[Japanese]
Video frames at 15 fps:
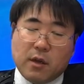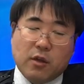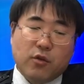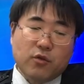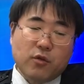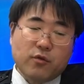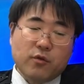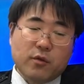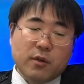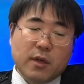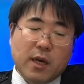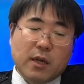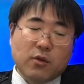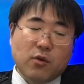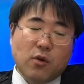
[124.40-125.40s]
でその運
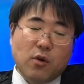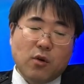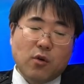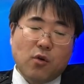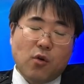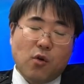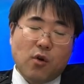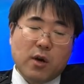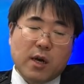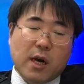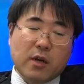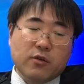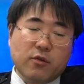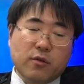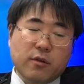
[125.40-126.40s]
河と黄河
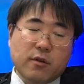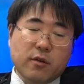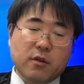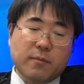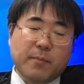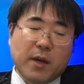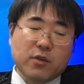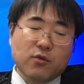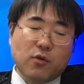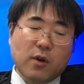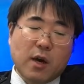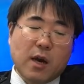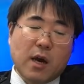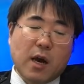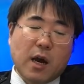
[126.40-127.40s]
がクロスする場所
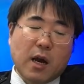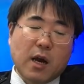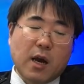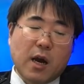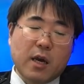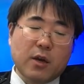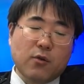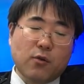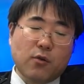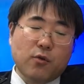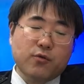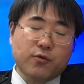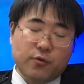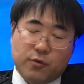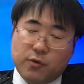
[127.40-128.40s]
が開放
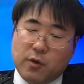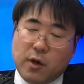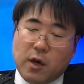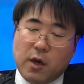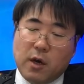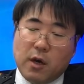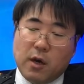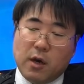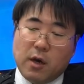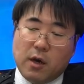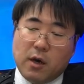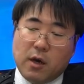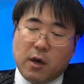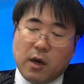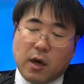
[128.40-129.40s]
府
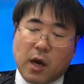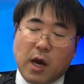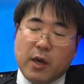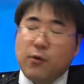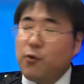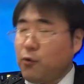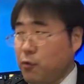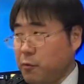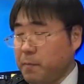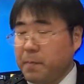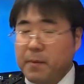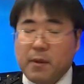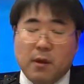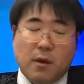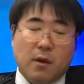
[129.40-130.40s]
開放
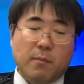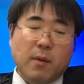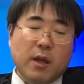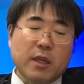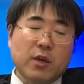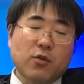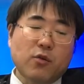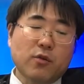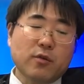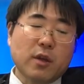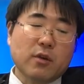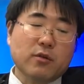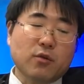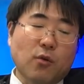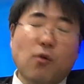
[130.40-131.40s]
まあ日本
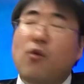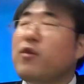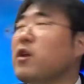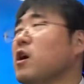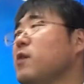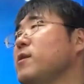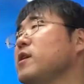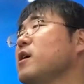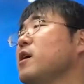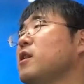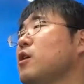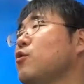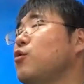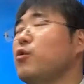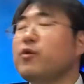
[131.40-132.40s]
でいうと大阪みたい
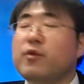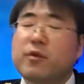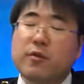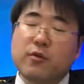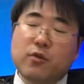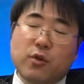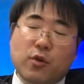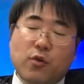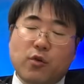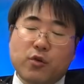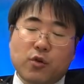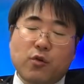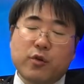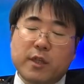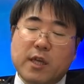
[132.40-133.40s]
な交通の要
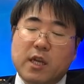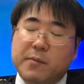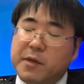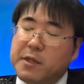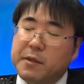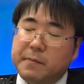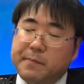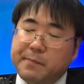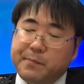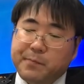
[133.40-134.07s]
衝になります、